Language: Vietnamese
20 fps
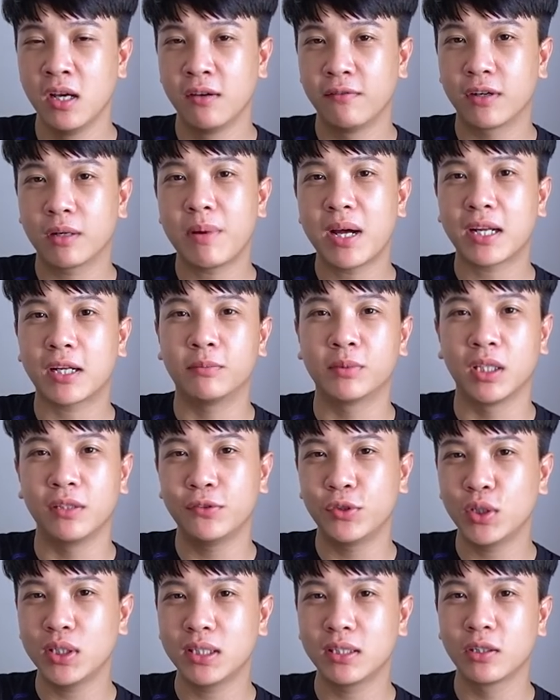Và các bạn cảm thấy
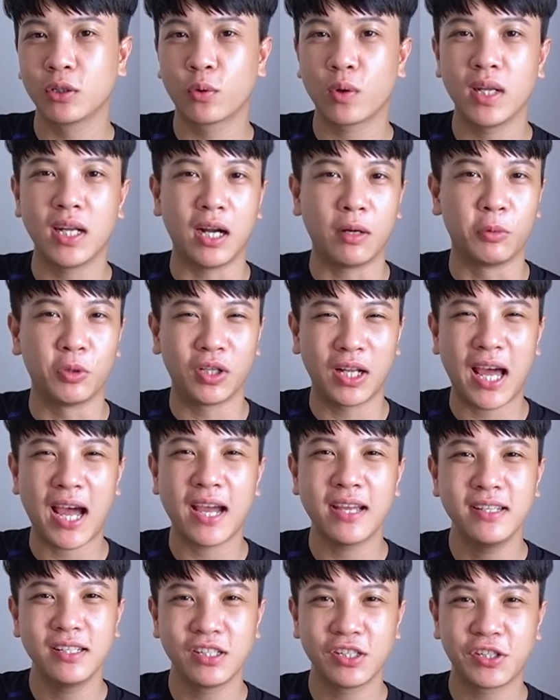hữu đừng quên để lại một like,